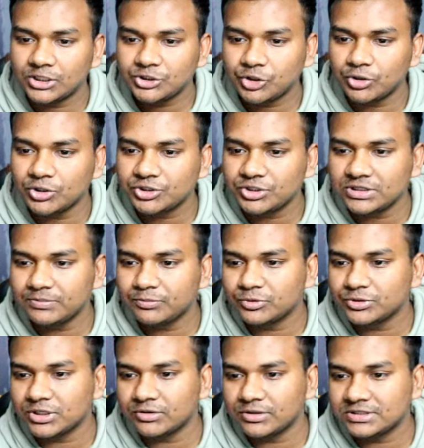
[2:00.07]
সরস্বতী
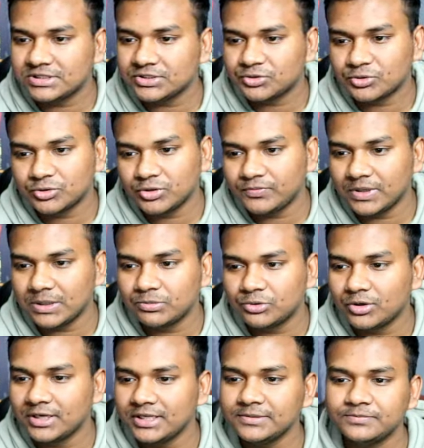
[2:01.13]
পূজা রয়েছে চোদ্দোই
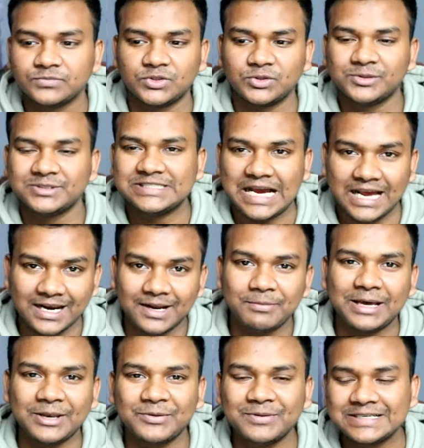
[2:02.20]
ফেব্রুয়ারি তো যারা
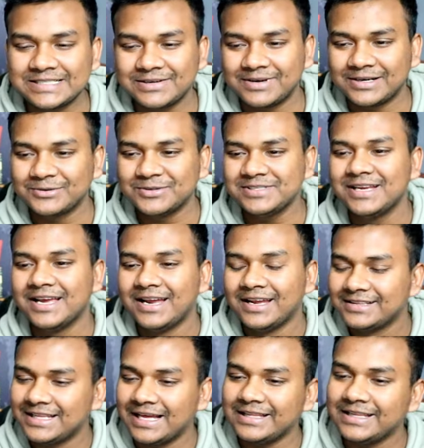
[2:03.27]
ভালোবাসে মানুষ
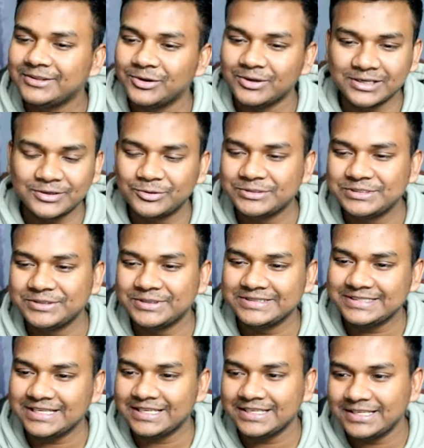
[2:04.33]
তাদের তো অনেক খুশি
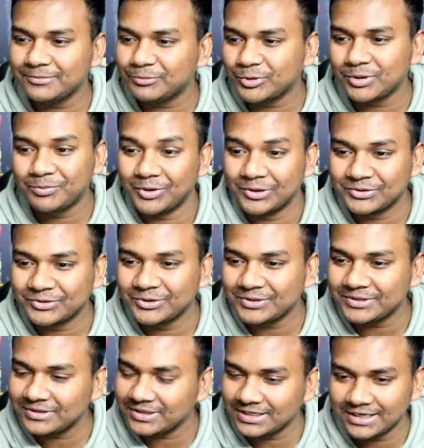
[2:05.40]
হয়েছে এই দিন পুরো বন্ধ
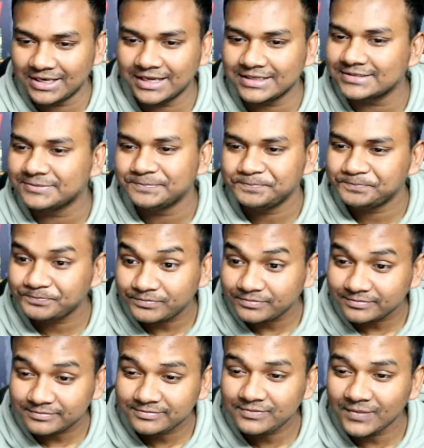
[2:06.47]
রিল্যাক্স
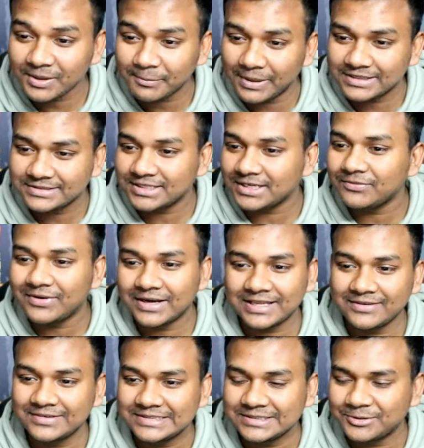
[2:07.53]
বাট যারা
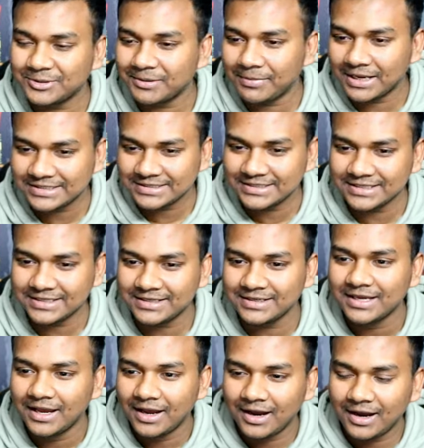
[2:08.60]
ফাঁকিবাজি করে বাসা থেকে
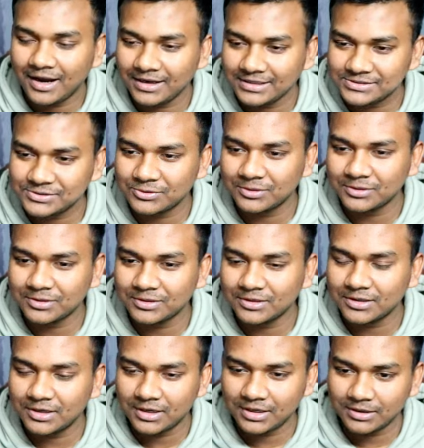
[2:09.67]
স্কুল
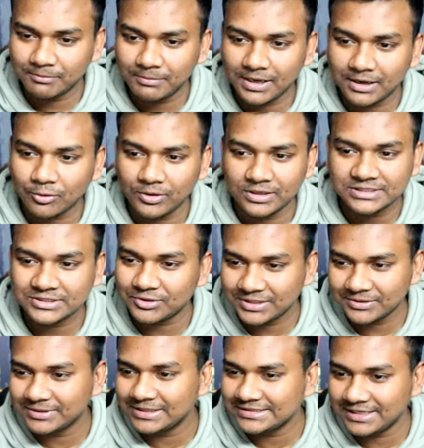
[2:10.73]
বা কলেজের কথা
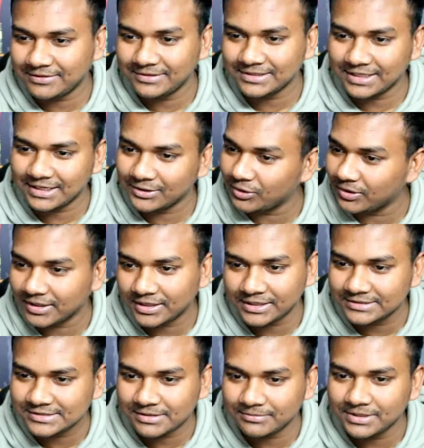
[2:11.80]
বলে যাবে তারা ধরা
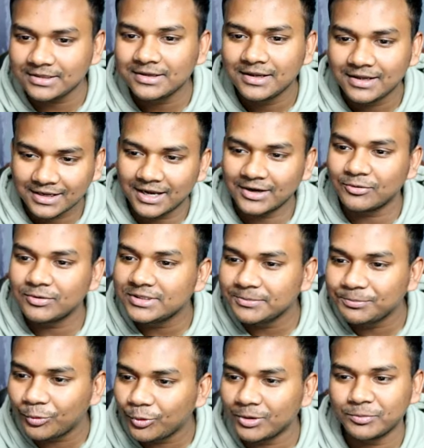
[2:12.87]
খেয়ে যাবে কারণ ওই দিন
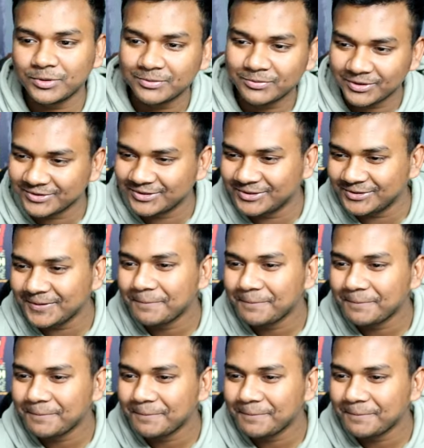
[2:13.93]
পুরোপুরি বন্ধ